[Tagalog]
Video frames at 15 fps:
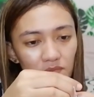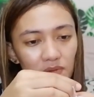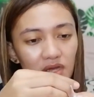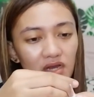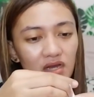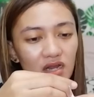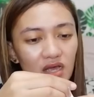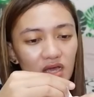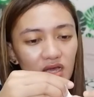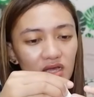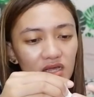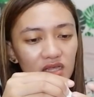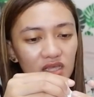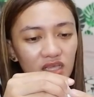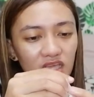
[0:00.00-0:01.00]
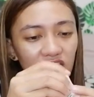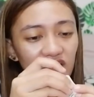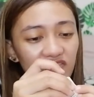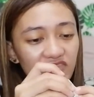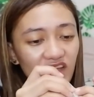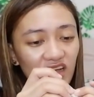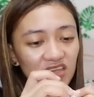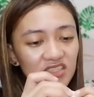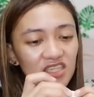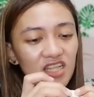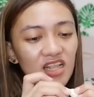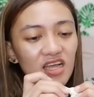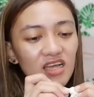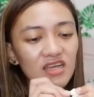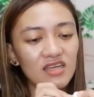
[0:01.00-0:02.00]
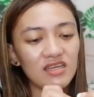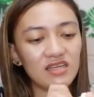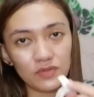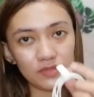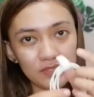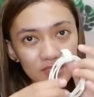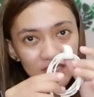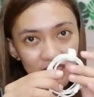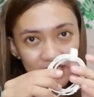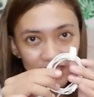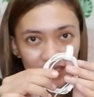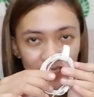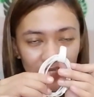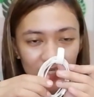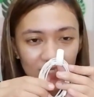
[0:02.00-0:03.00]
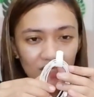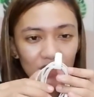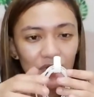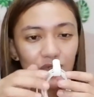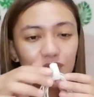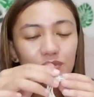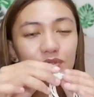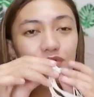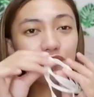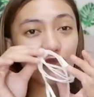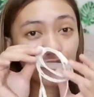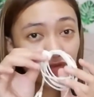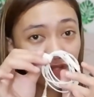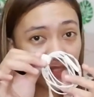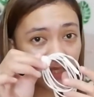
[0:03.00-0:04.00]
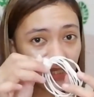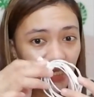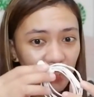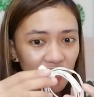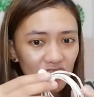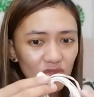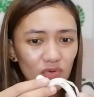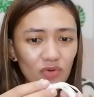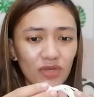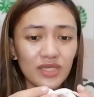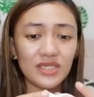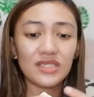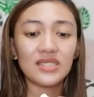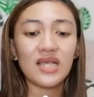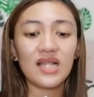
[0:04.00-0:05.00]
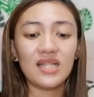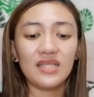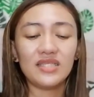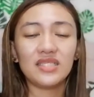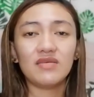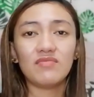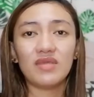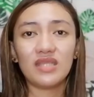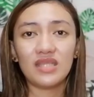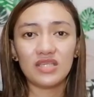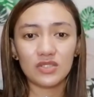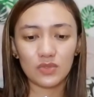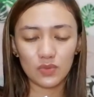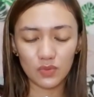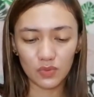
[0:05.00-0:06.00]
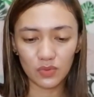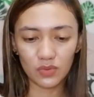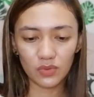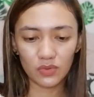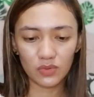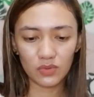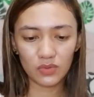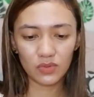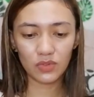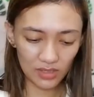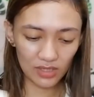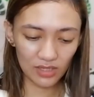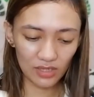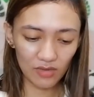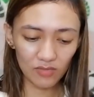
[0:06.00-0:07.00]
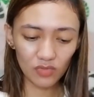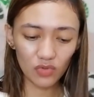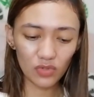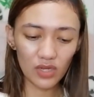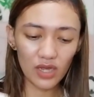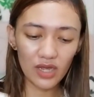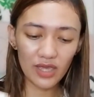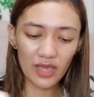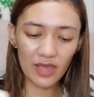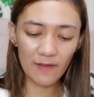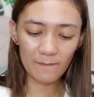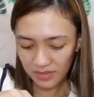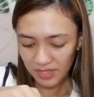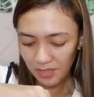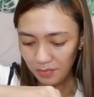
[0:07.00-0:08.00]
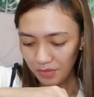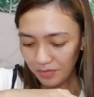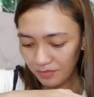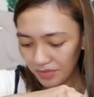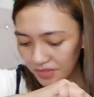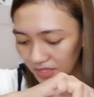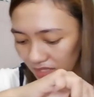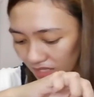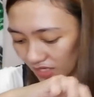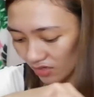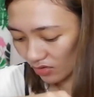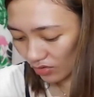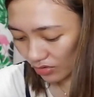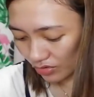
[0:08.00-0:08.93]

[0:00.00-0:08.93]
Para, impact sila. Yan. So, yung first ganito ko is galing sa Miniso. Ayan, ang mura kaya. Dalawa yung binili ko.